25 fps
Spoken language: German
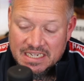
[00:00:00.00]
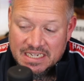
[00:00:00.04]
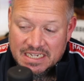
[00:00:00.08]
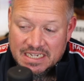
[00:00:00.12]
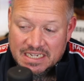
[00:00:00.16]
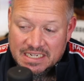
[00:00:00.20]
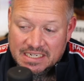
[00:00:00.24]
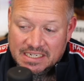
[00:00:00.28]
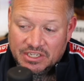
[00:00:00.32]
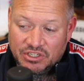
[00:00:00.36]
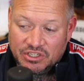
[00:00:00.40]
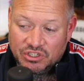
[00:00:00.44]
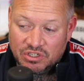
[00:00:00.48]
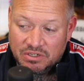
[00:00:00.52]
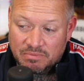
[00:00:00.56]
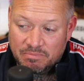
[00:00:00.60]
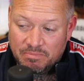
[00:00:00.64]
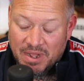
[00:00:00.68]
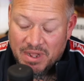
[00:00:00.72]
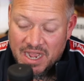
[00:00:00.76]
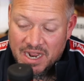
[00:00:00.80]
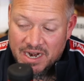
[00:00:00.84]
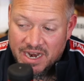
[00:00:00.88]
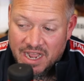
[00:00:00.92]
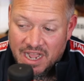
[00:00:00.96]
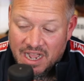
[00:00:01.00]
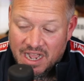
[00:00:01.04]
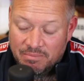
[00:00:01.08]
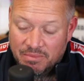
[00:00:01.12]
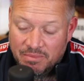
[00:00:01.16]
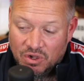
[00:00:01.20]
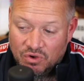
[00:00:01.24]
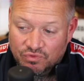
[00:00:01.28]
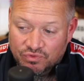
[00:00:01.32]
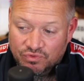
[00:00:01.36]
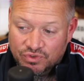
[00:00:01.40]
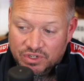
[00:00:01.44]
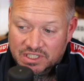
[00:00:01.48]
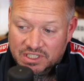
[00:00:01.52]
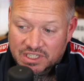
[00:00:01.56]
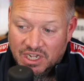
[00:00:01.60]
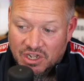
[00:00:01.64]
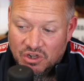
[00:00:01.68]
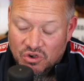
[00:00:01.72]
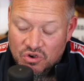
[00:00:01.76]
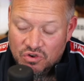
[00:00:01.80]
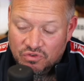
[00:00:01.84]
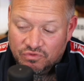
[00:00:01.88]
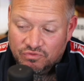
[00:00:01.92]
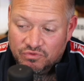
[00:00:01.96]
Es sind ein paar Namen
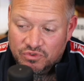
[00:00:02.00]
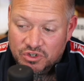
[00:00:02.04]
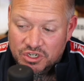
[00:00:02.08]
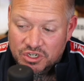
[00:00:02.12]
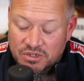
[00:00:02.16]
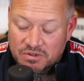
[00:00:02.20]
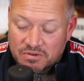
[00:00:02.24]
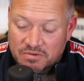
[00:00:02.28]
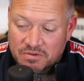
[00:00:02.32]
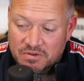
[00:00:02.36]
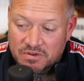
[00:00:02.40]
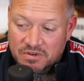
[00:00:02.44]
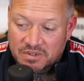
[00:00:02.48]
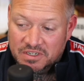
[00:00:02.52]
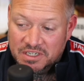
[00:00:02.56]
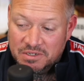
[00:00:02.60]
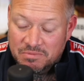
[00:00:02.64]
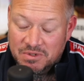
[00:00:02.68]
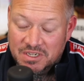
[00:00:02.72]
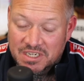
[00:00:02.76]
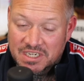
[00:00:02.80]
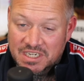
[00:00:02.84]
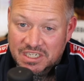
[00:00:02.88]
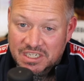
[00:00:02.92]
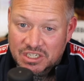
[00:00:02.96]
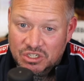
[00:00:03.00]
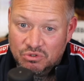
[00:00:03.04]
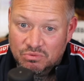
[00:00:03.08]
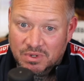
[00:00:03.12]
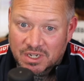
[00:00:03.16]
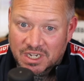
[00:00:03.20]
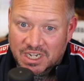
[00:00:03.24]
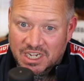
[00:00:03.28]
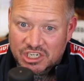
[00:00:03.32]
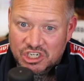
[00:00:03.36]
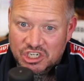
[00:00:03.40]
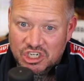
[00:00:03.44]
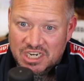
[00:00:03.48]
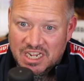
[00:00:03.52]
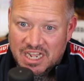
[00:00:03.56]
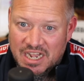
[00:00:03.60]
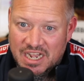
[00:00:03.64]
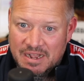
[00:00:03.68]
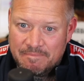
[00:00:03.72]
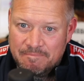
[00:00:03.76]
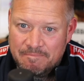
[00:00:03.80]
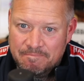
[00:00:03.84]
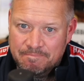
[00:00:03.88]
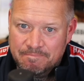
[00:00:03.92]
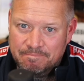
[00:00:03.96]
aufgetaucht die mich nicht überrascht
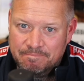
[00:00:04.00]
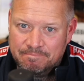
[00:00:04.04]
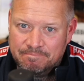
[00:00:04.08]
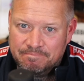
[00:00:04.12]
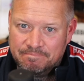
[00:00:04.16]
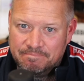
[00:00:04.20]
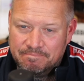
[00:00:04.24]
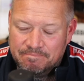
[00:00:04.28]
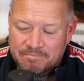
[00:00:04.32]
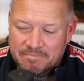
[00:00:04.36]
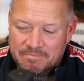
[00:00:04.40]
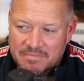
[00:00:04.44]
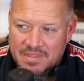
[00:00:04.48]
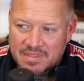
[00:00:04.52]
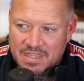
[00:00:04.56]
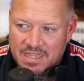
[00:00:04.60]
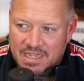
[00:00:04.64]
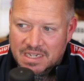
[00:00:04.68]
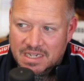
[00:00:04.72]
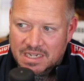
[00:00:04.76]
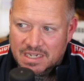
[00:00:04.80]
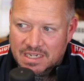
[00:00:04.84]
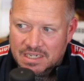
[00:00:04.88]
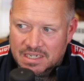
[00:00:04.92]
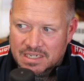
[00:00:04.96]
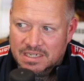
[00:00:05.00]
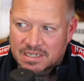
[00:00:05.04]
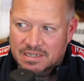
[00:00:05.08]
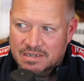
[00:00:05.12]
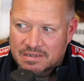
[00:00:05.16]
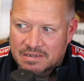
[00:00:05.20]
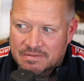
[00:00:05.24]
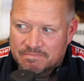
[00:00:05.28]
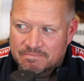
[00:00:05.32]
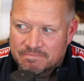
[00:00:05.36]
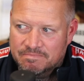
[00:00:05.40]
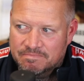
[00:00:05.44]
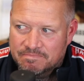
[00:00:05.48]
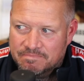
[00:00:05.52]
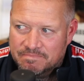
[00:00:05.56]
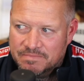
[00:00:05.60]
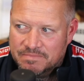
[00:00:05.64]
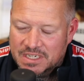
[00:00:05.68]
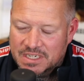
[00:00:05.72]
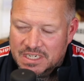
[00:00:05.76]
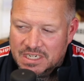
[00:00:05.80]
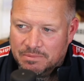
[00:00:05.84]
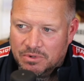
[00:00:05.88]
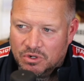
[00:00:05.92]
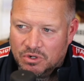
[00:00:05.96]
haben. Ähm,
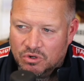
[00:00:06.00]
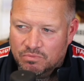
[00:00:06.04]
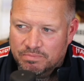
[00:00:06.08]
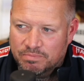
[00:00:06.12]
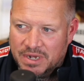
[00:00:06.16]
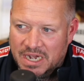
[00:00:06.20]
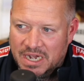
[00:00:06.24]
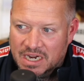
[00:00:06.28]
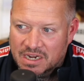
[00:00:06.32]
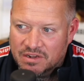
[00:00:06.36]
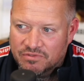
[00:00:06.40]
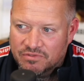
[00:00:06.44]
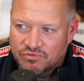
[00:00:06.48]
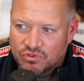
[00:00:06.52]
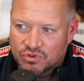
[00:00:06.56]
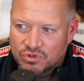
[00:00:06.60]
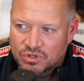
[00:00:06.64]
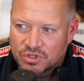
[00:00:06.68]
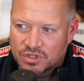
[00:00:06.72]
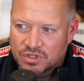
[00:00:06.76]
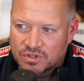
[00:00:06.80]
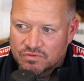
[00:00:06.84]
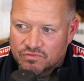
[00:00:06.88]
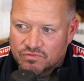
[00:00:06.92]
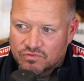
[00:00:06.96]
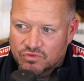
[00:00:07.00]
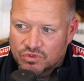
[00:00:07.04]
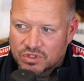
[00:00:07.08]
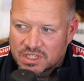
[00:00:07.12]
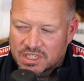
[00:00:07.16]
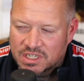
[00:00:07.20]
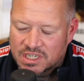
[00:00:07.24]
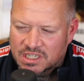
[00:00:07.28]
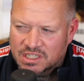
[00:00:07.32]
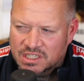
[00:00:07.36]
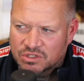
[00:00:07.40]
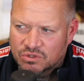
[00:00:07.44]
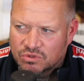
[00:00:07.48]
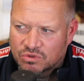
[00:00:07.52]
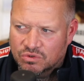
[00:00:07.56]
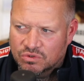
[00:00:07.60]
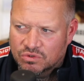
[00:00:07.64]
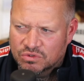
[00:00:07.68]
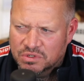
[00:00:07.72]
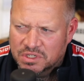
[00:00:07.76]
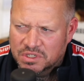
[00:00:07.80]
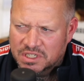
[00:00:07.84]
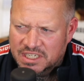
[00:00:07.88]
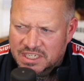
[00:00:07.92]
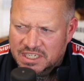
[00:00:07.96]
ich habe auch ein paar gefunden, wo ich dachte,
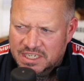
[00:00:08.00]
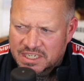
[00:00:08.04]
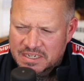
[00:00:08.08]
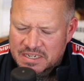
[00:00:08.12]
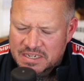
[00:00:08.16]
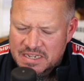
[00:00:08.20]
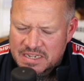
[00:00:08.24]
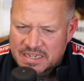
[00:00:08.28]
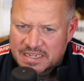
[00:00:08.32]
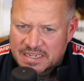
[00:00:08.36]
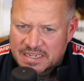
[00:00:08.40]
okay,